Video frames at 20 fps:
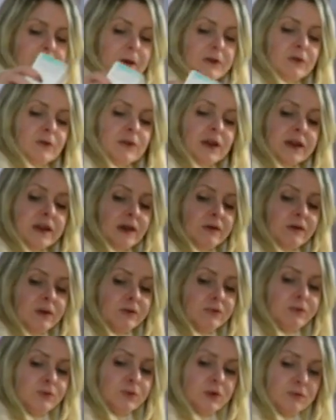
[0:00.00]
ces partenariats
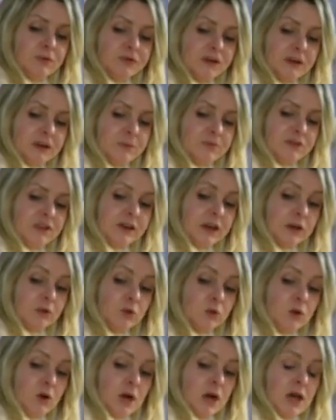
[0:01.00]
avec vous et vous faire des petits
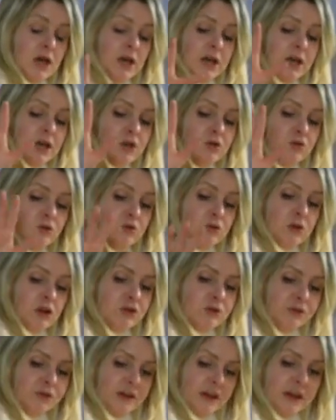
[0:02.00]
cadeaux. Et du coup,
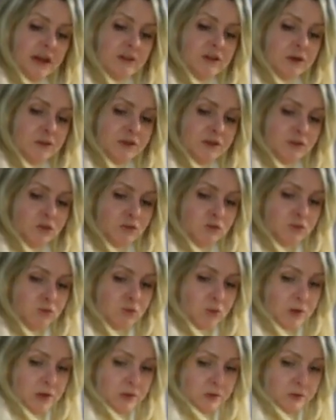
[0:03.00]
là, je vous ferai gagner en fait ce
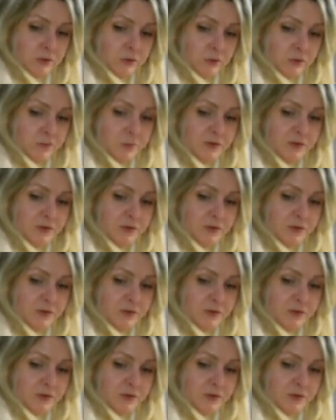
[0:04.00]
soin euh,